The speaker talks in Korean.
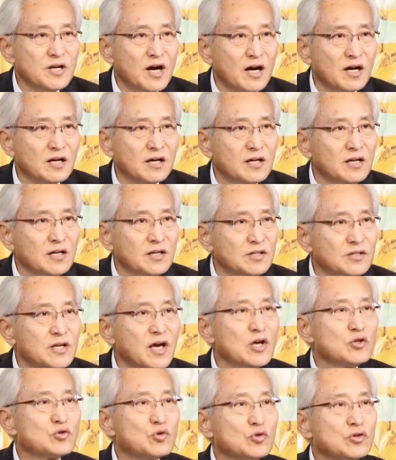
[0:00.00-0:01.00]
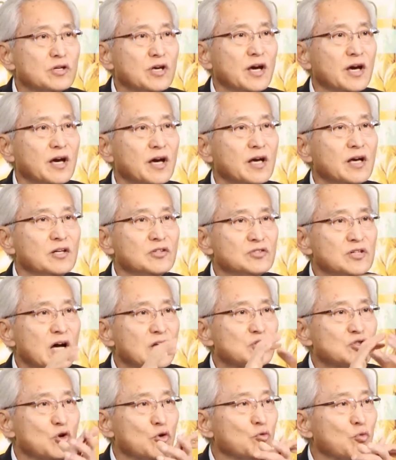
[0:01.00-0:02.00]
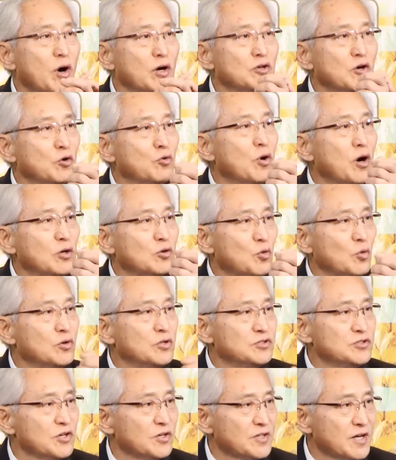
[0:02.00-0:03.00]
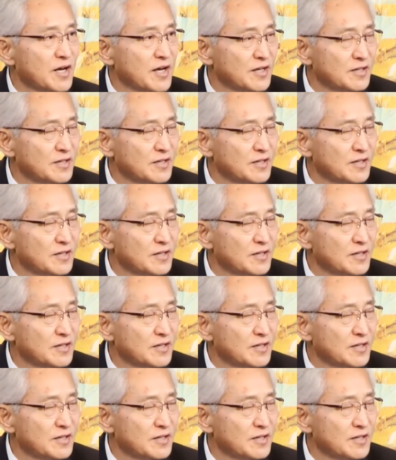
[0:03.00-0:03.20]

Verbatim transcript: 양 예수께 찬송과 영광을 돌릴지어다.